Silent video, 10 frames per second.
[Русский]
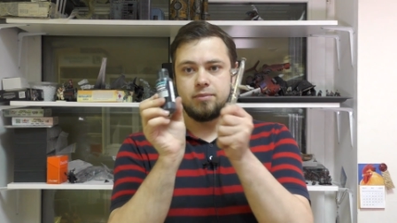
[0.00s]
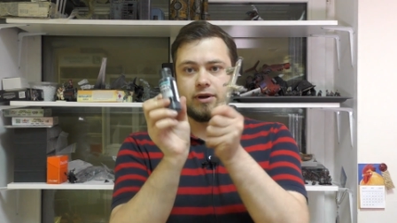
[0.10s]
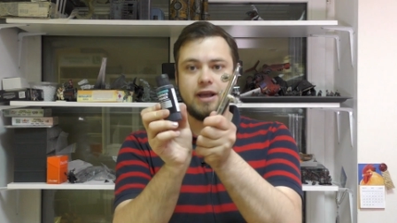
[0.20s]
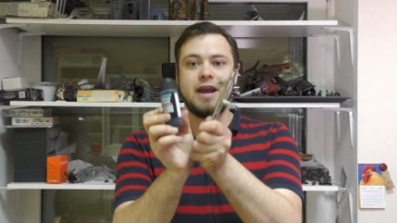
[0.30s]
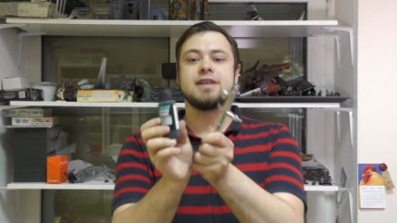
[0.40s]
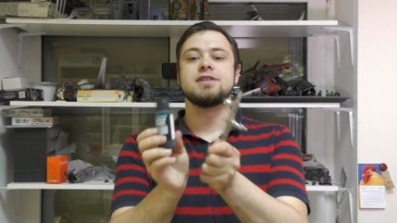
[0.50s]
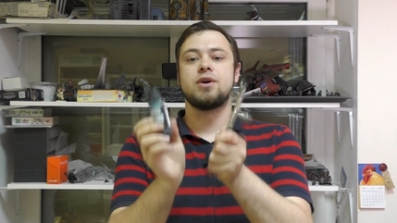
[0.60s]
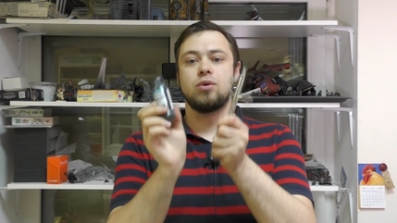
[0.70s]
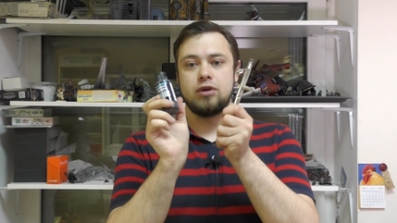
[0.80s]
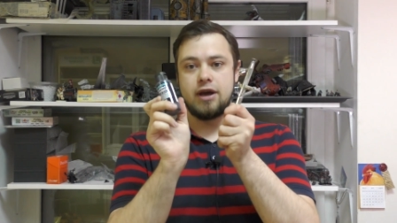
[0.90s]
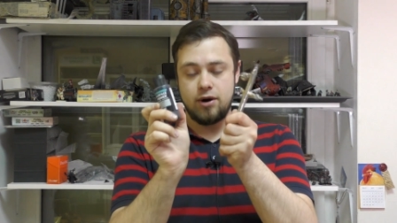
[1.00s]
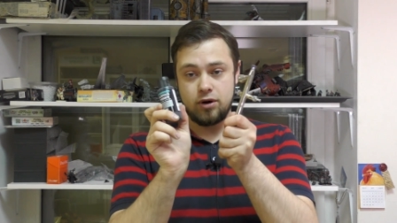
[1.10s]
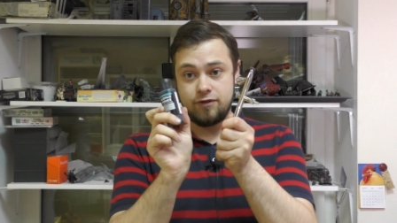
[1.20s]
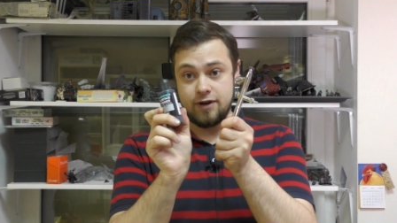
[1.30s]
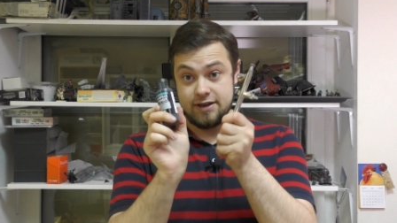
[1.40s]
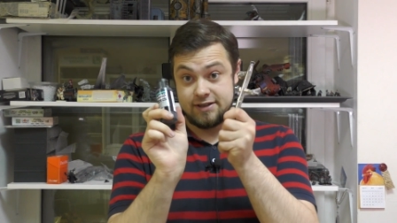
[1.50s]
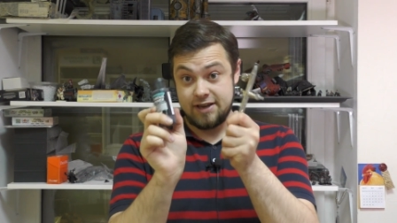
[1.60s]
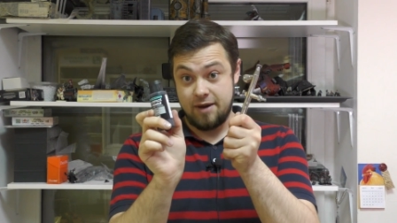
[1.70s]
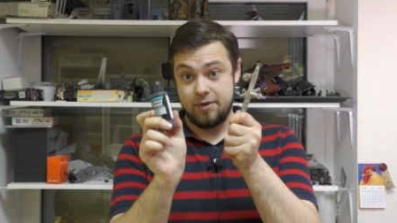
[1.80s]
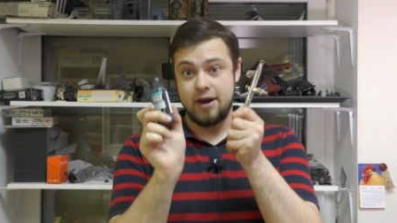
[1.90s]
Предлагается грунт для аэрографа и
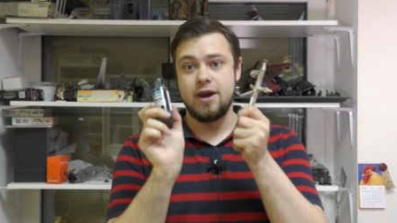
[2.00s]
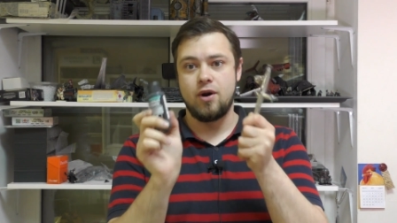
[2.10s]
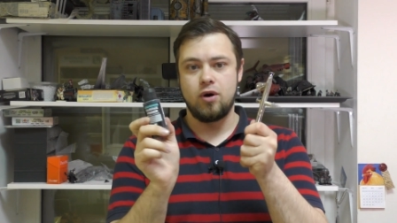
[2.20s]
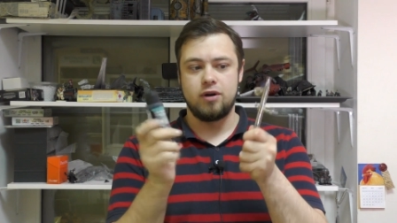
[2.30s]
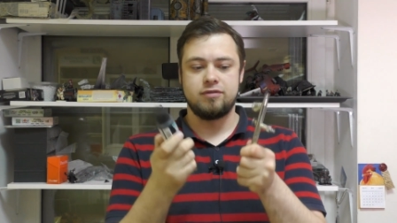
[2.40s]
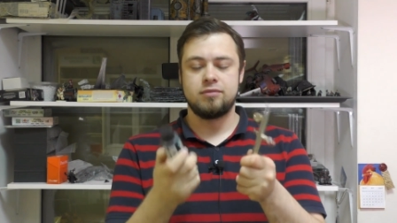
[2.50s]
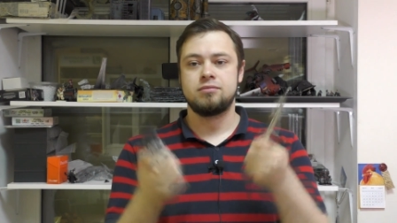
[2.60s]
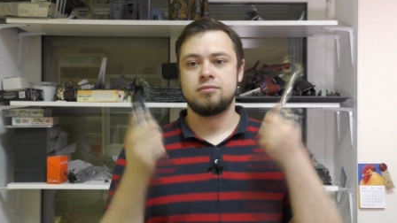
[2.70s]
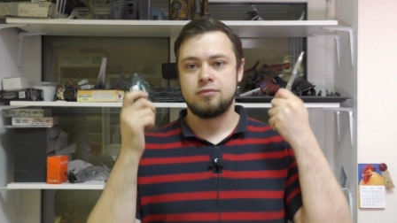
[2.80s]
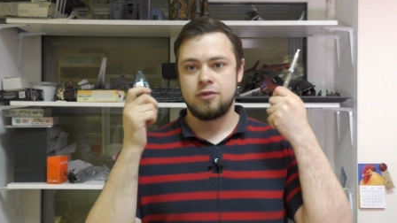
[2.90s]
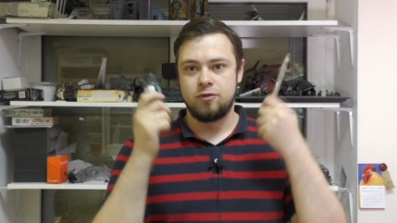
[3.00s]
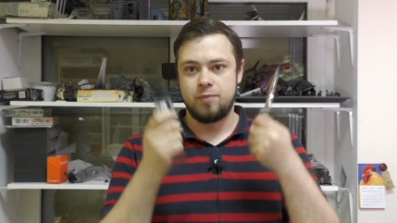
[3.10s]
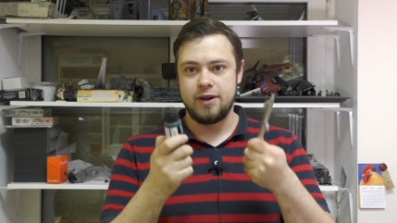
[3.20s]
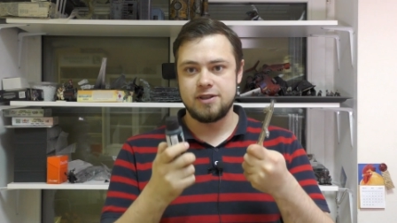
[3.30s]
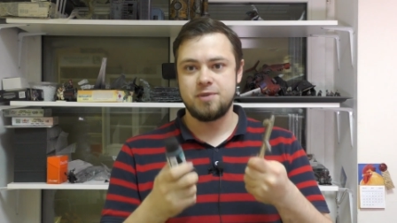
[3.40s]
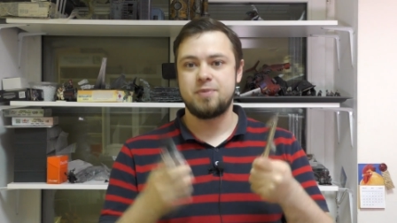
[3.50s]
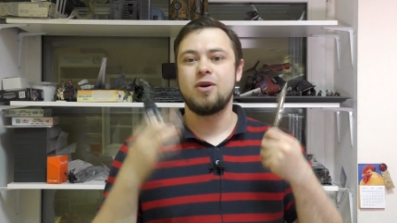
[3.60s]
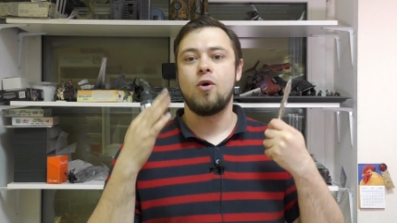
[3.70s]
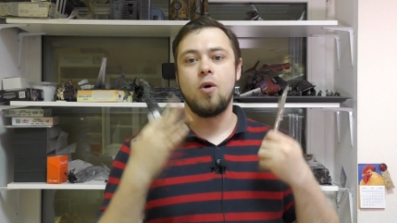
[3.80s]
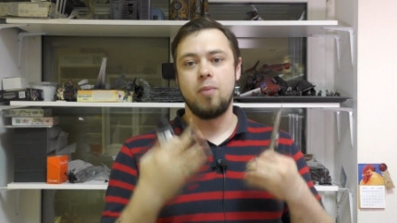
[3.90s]
сам аэрограф. В
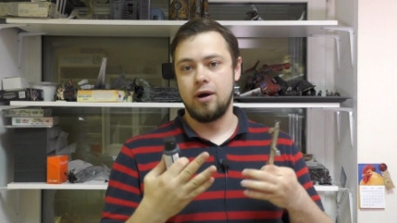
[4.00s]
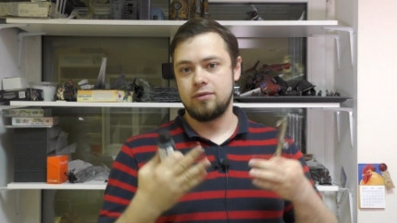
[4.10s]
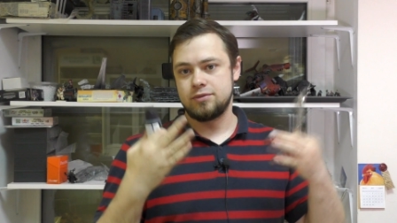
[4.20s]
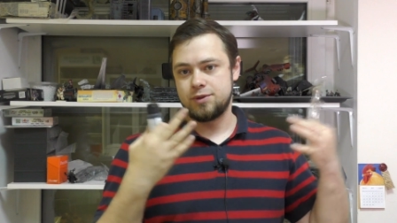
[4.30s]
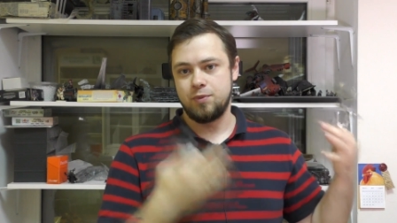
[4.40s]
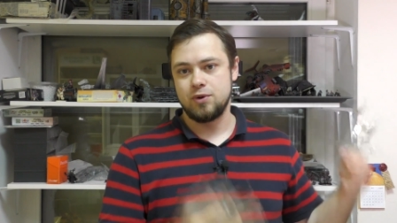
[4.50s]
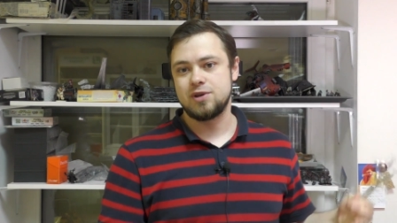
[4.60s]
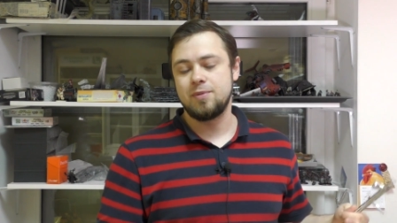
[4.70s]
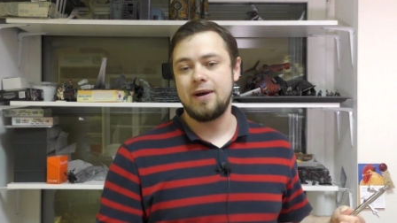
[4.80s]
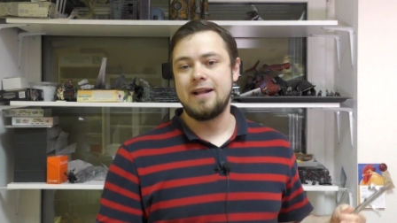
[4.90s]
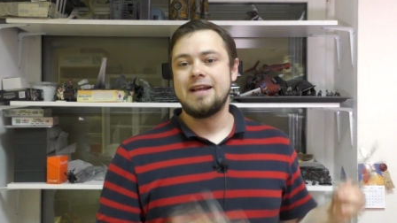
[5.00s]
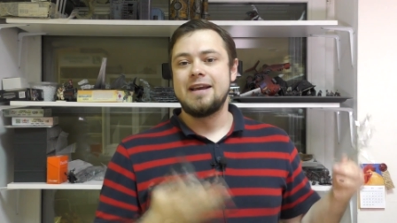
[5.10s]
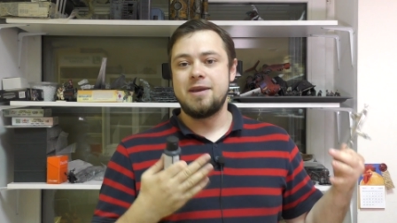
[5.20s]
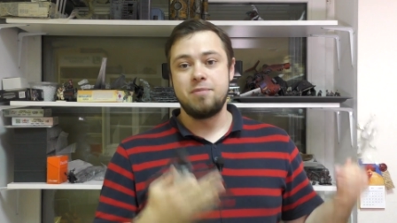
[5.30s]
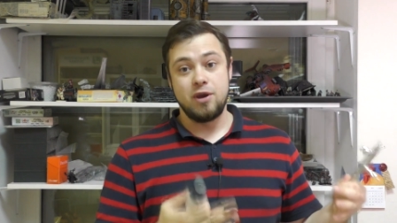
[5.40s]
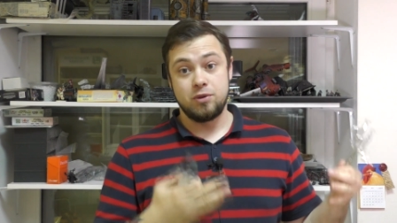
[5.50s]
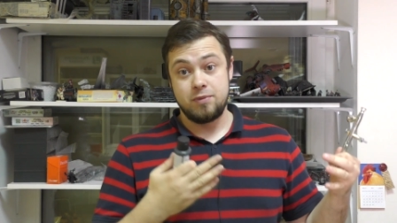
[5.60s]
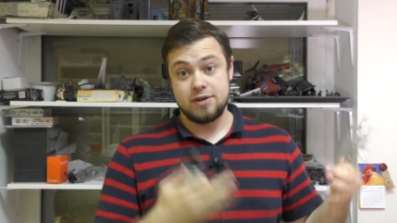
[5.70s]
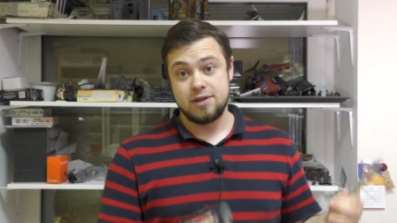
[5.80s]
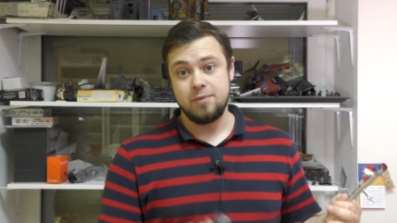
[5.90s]
принципе, оба способа
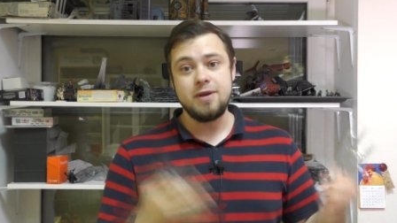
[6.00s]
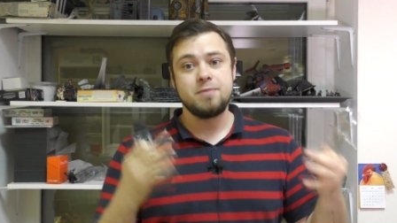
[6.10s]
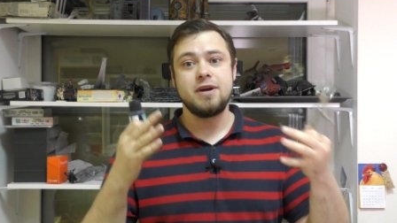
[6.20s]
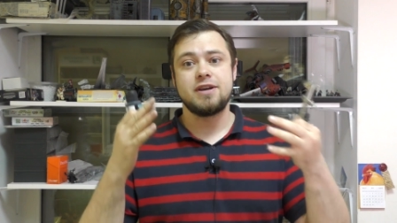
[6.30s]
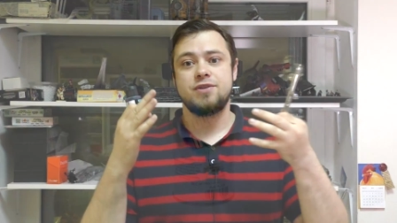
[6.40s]
имеют место быть, мы их